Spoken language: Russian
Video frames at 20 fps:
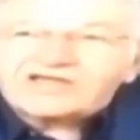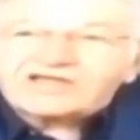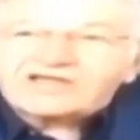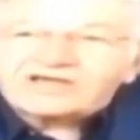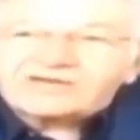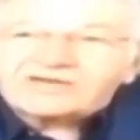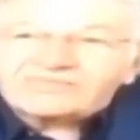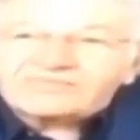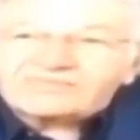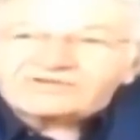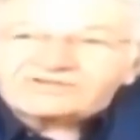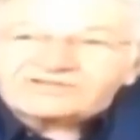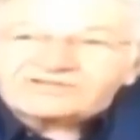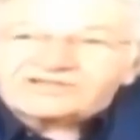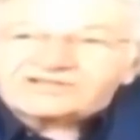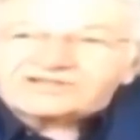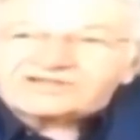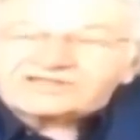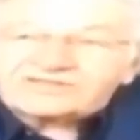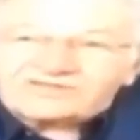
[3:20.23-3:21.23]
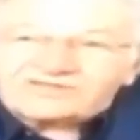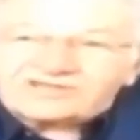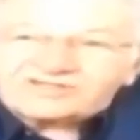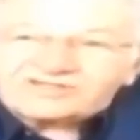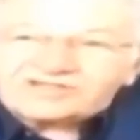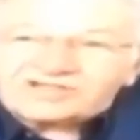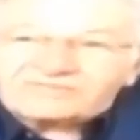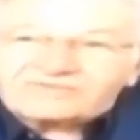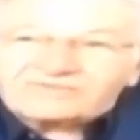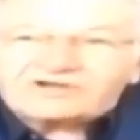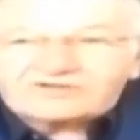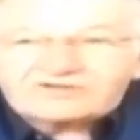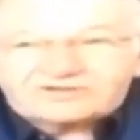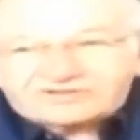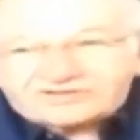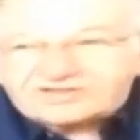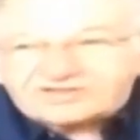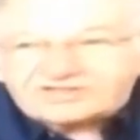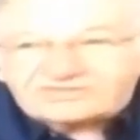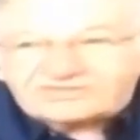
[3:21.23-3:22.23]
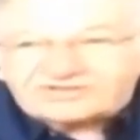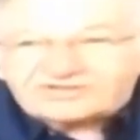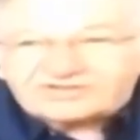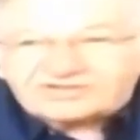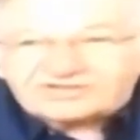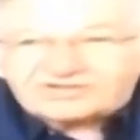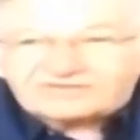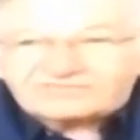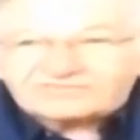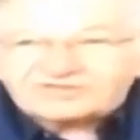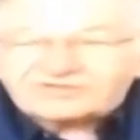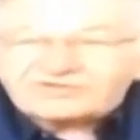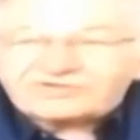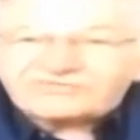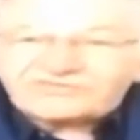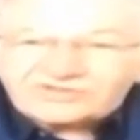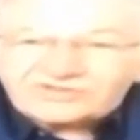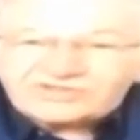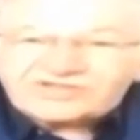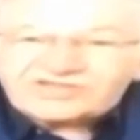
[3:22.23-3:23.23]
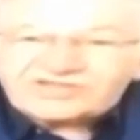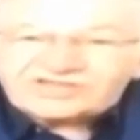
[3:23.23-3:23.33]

был не разведчиком, а контрразведчиком, что он все-таки до